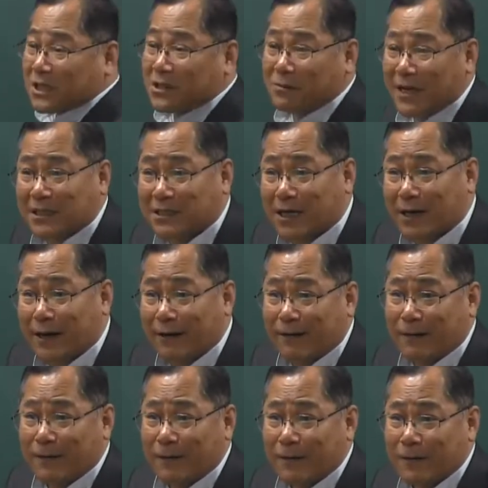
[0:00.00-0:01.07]
지급을 했잖아요?
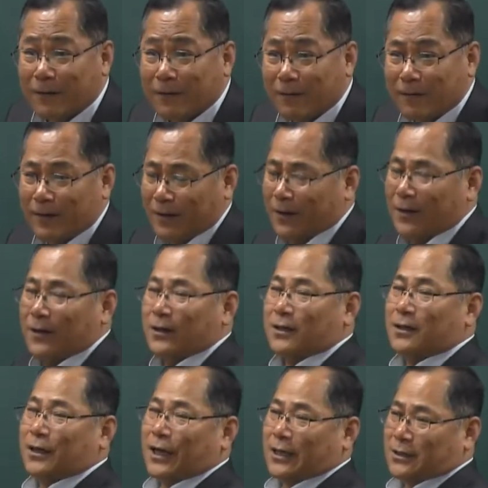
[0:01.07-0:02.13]

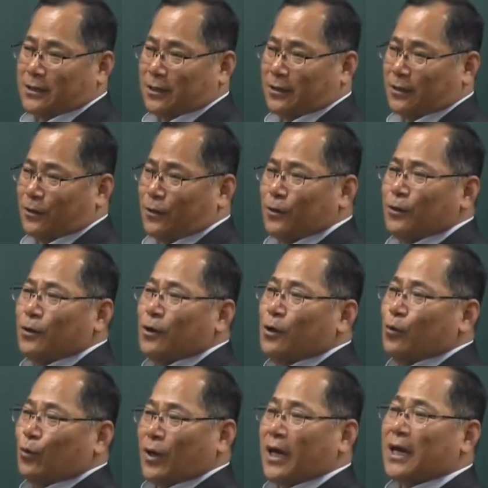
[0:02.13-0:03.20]
그래서
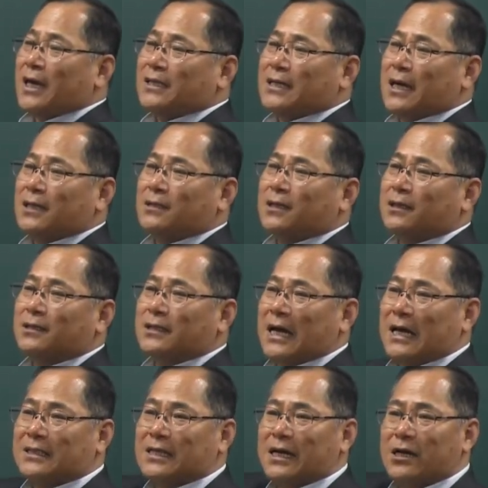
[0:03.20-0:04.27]
회계상에선
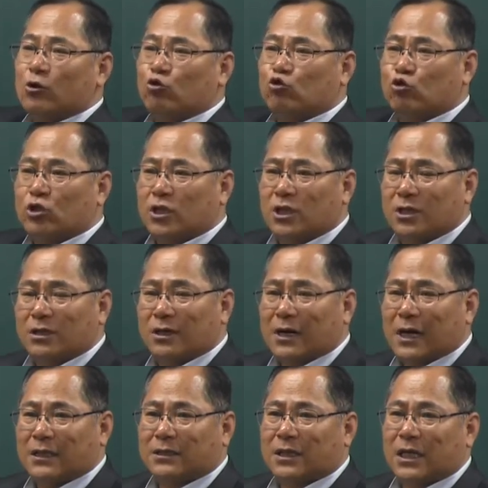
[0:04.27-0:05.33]
자산을
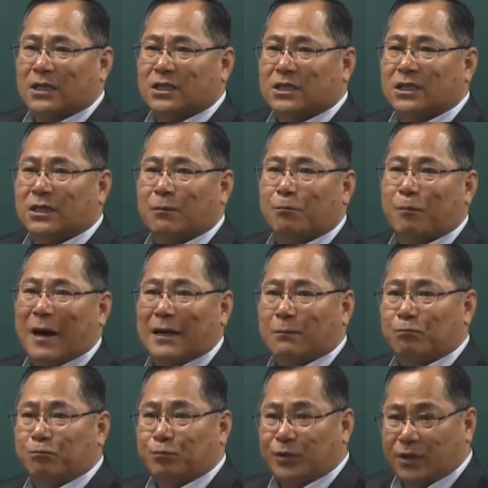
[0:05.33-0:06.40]
취득할 때
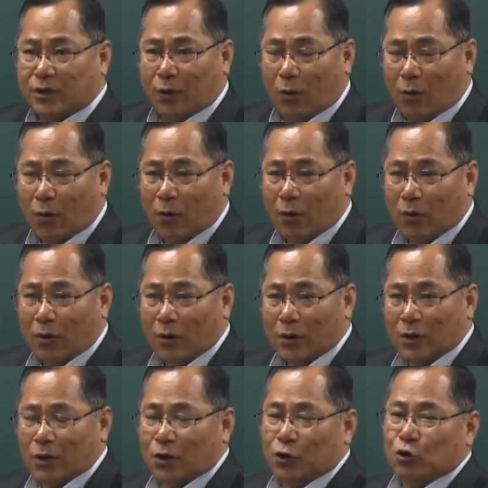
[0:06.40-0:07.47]
지급한 비용,
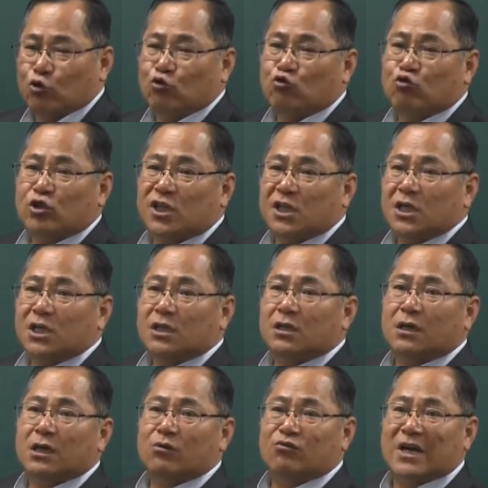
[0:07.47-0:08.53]

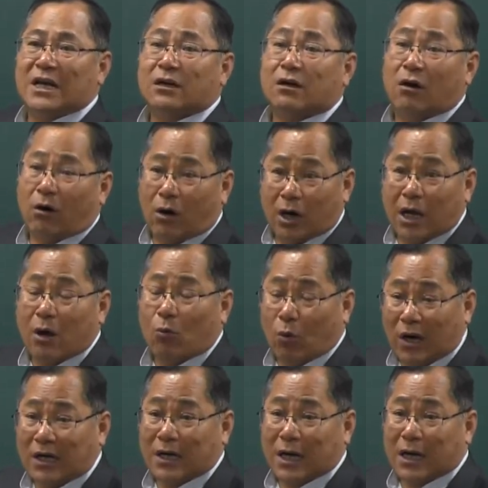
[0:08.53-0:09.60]
취득을 위한 거래
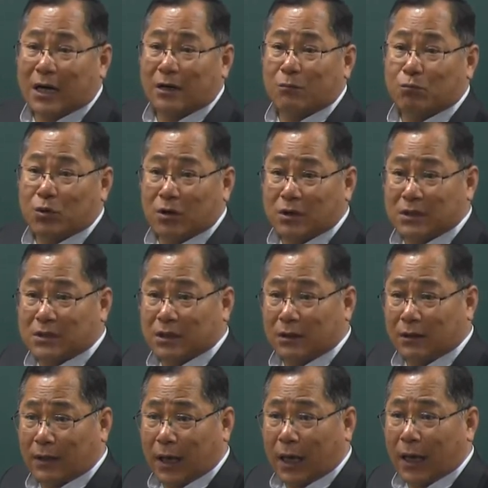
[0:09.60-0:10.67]
원가라는 표현을
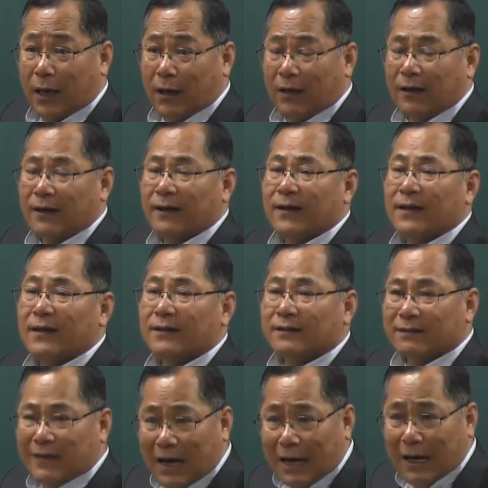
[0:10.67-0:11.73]
쓰는데
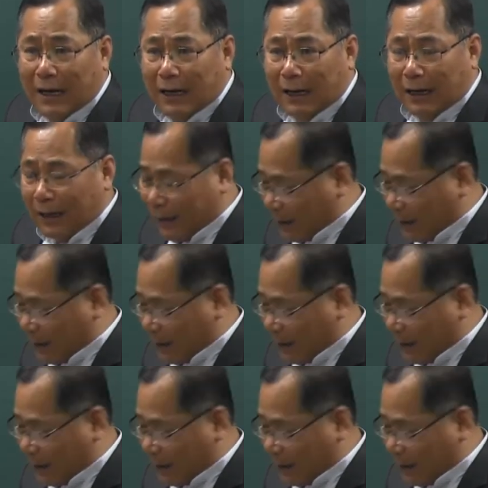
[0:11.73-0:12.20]
딱 하나.